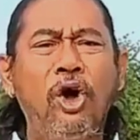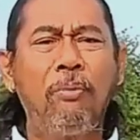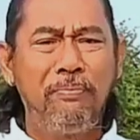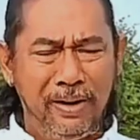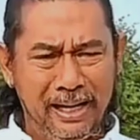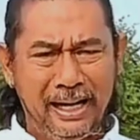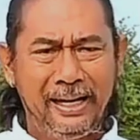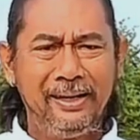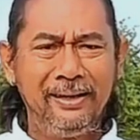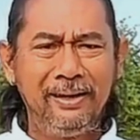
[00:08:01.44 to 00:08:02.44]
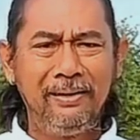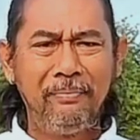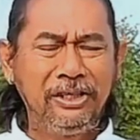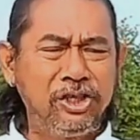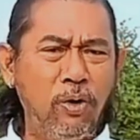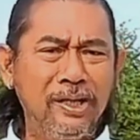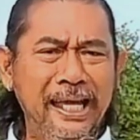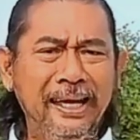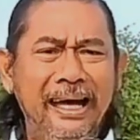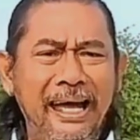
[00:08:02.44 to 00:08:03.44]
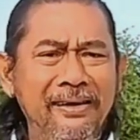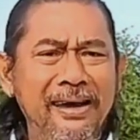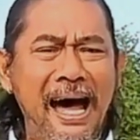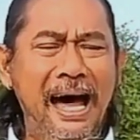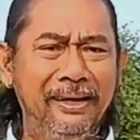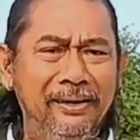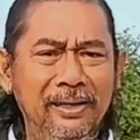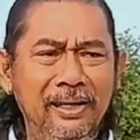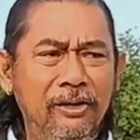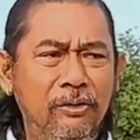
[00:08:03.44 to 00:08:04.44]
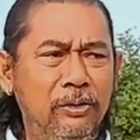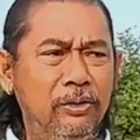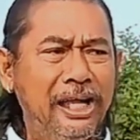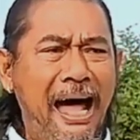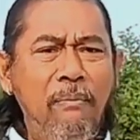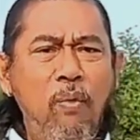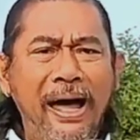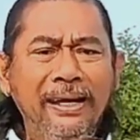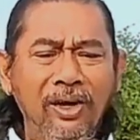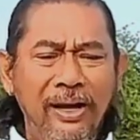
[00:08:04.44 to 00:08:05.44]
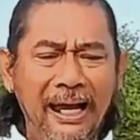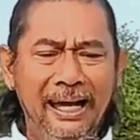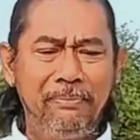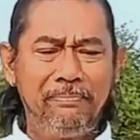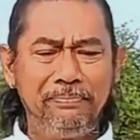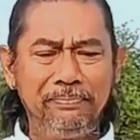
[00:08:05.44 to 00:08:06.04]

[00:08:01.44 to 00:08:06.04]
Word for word: จบเลย มันส่งซิกกันได้ สามวันเท่านั้นแหละครับ